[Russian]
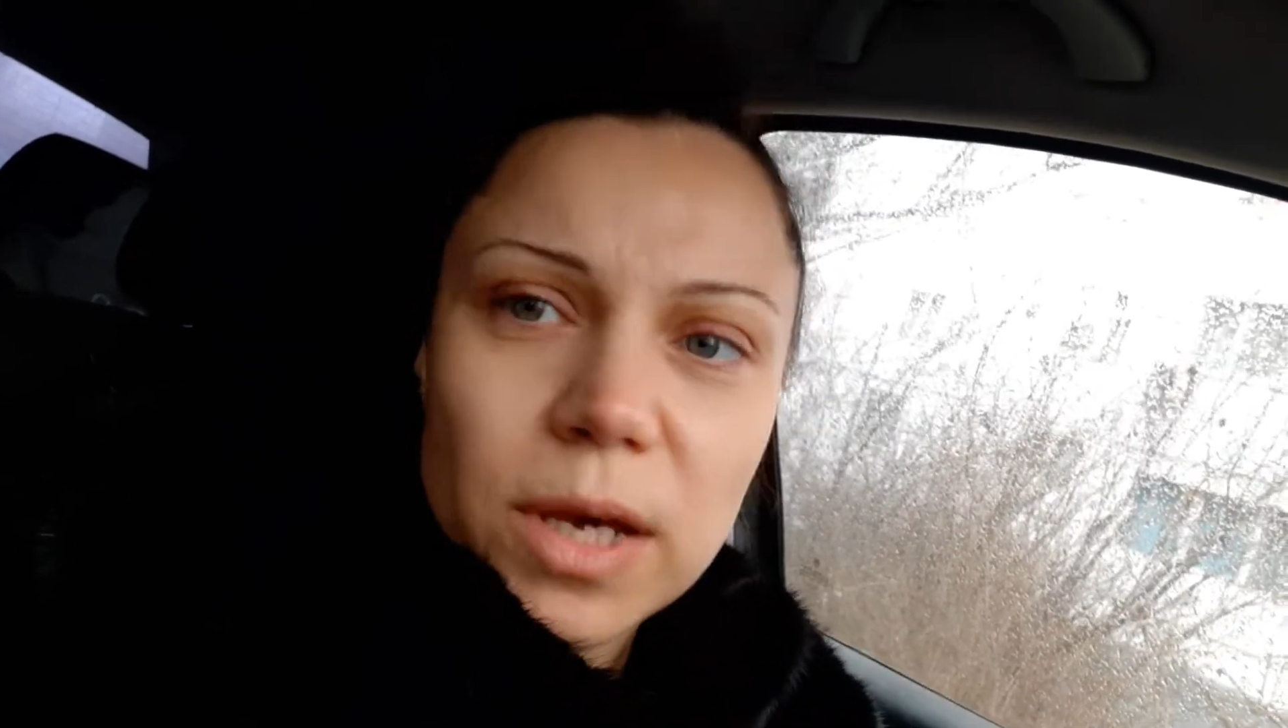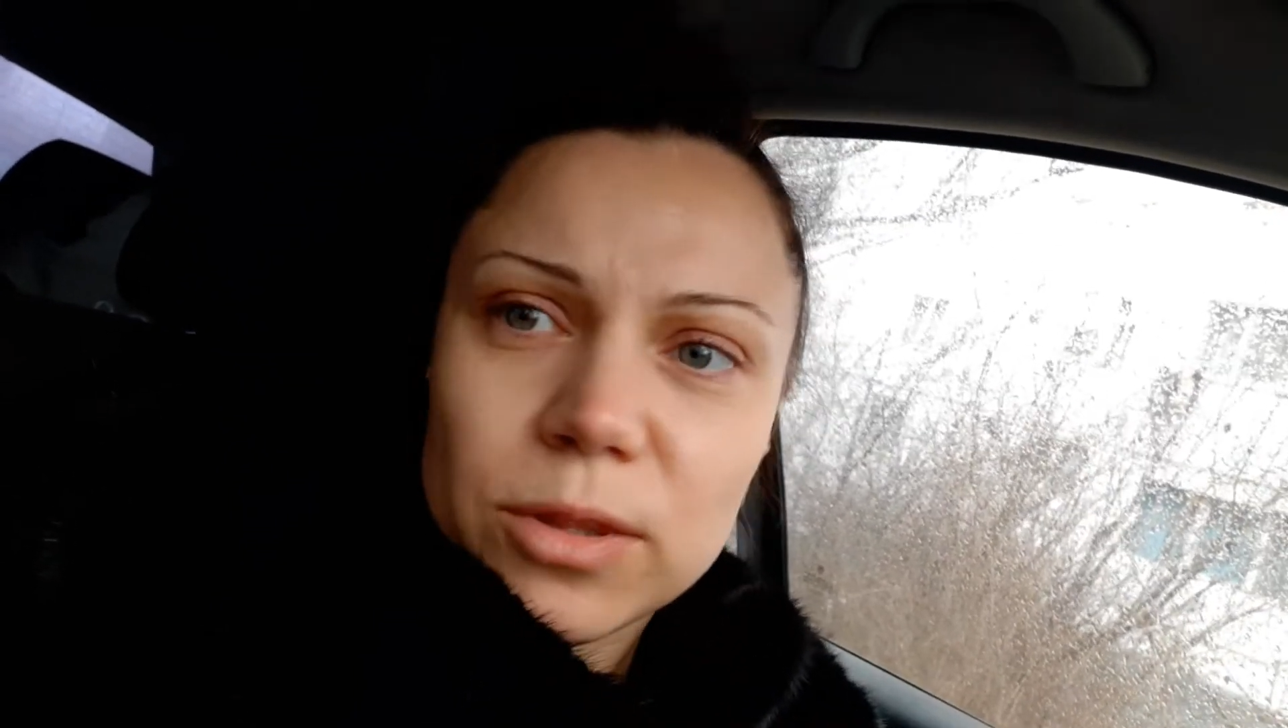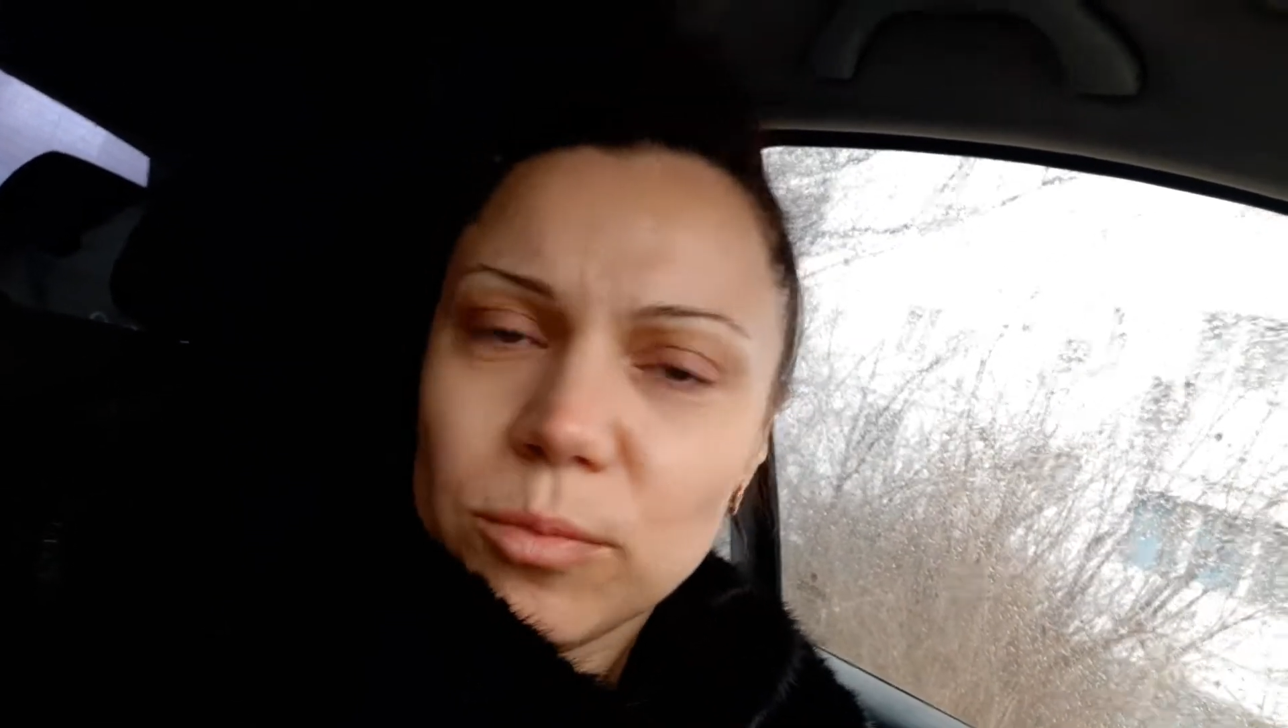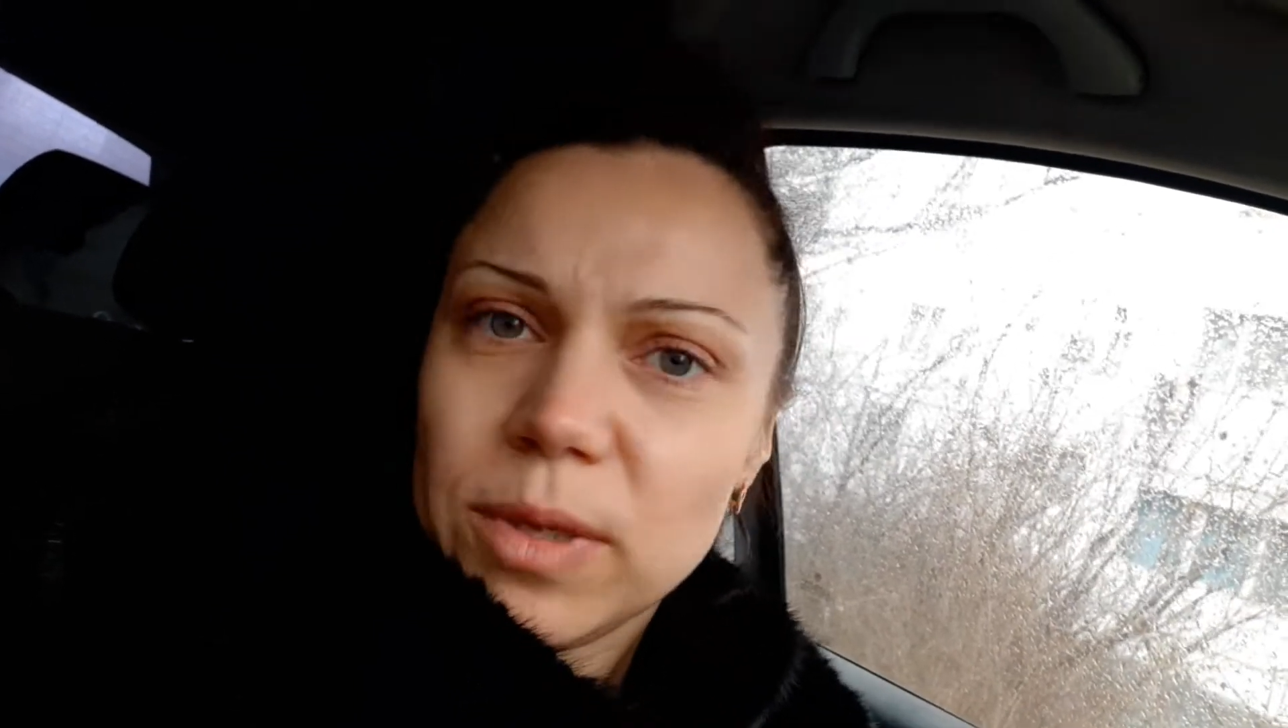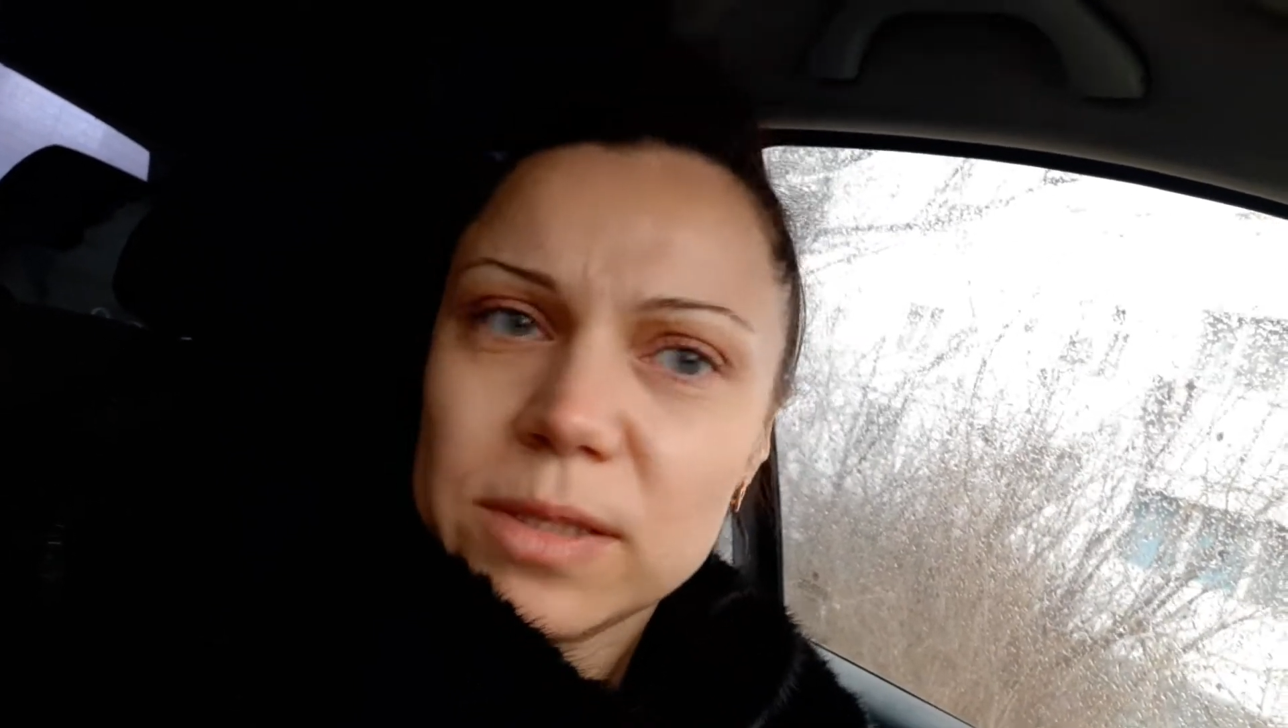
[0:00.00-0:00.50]
на
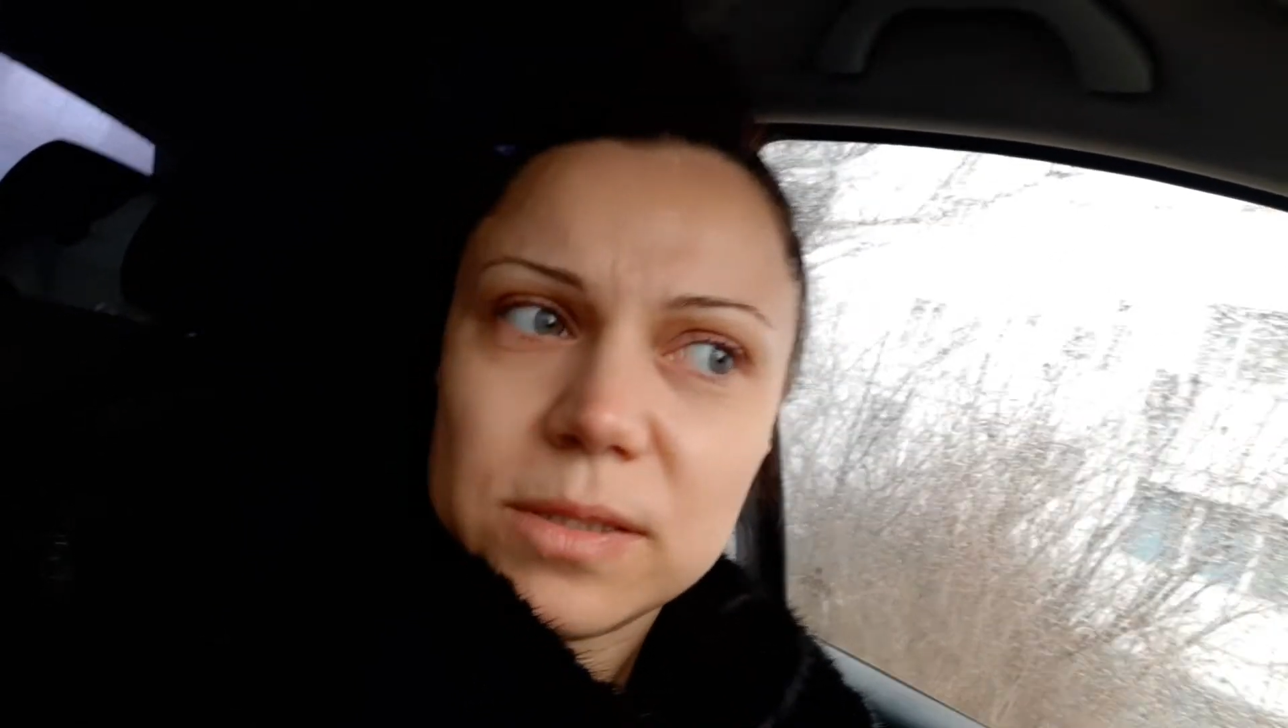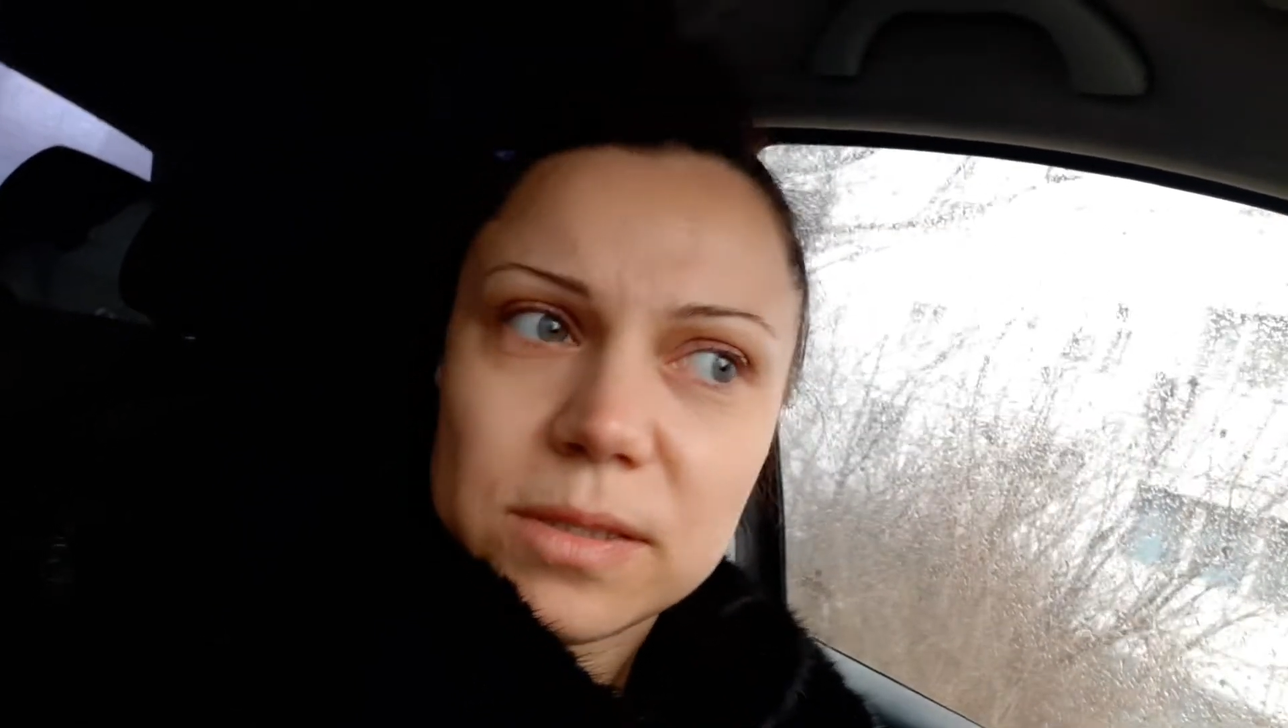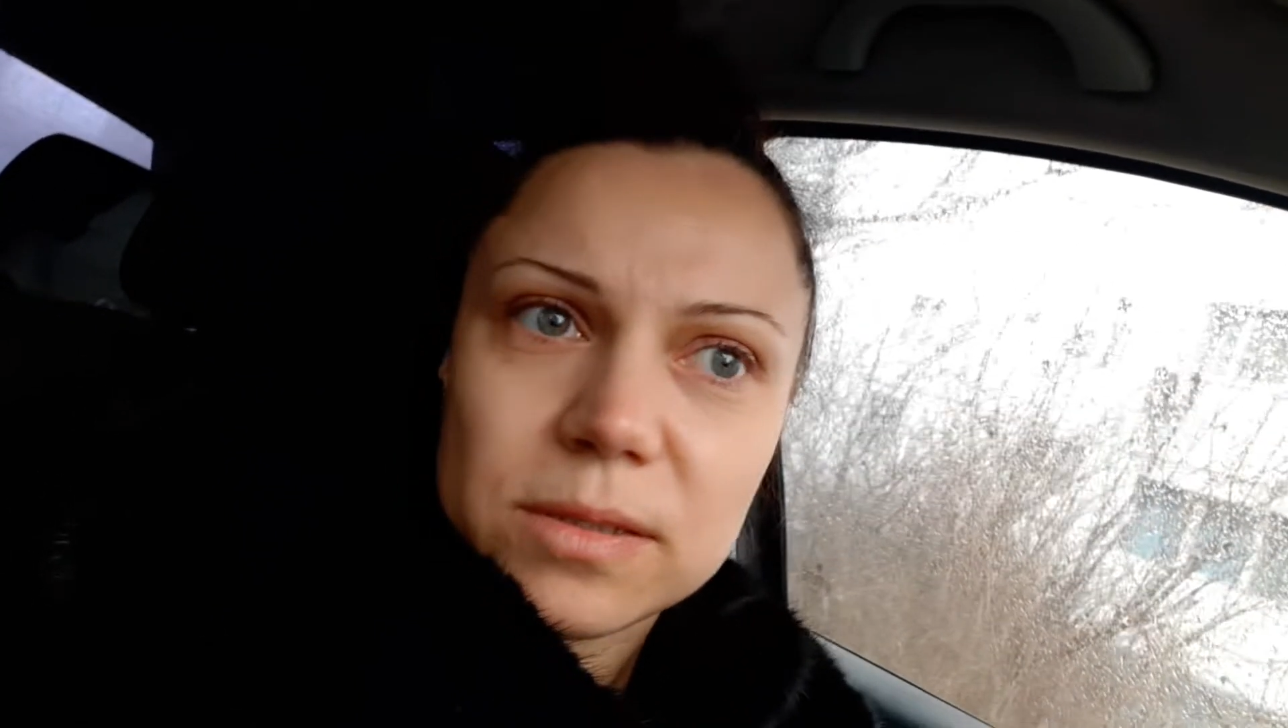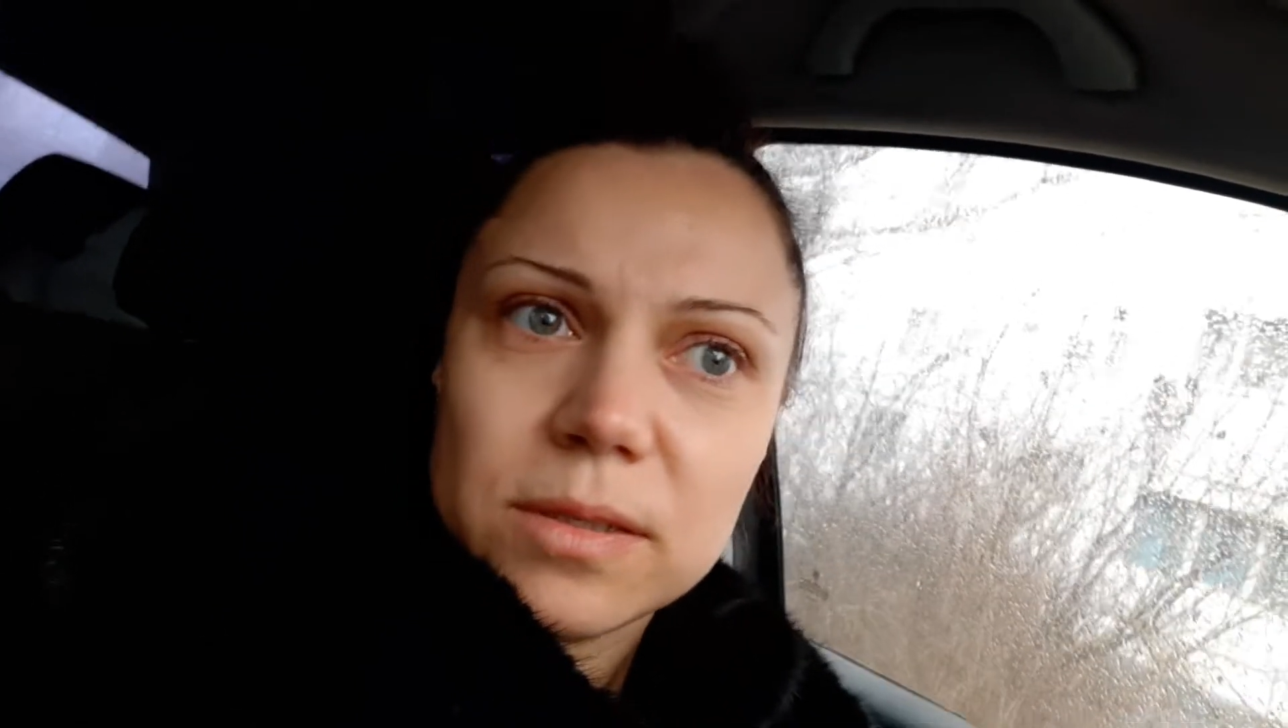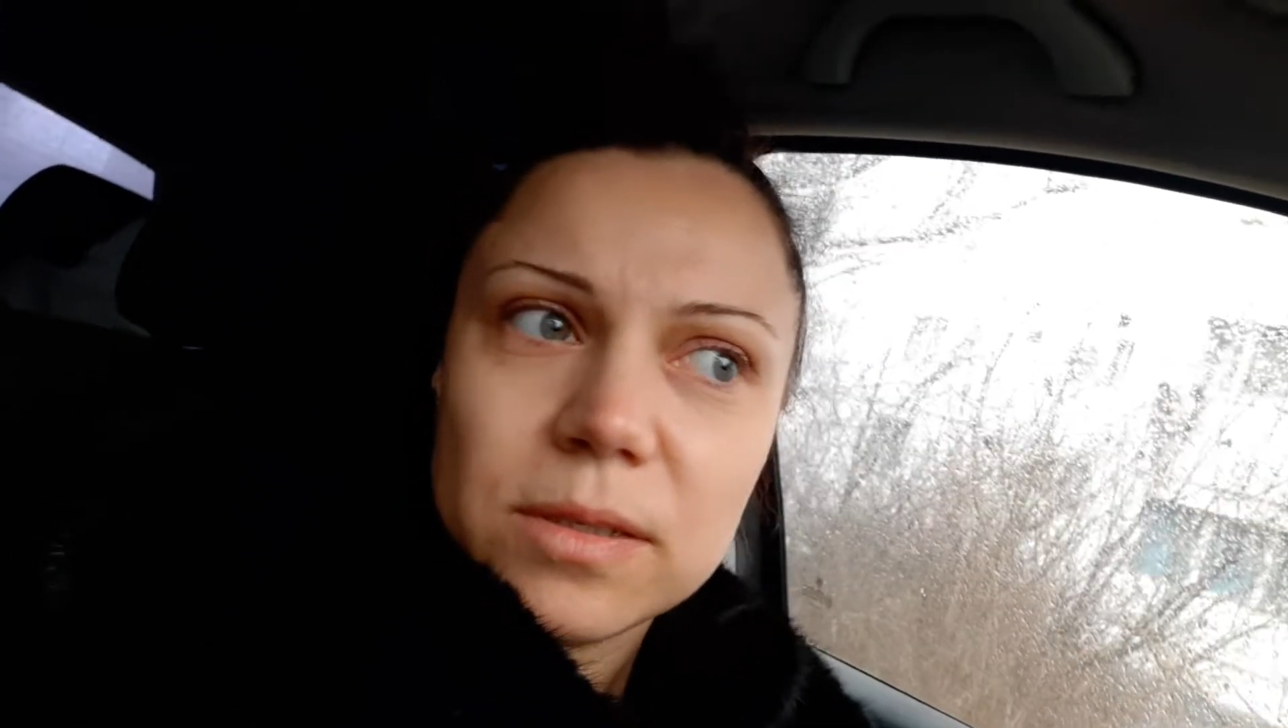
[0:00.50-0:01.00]
одном месте.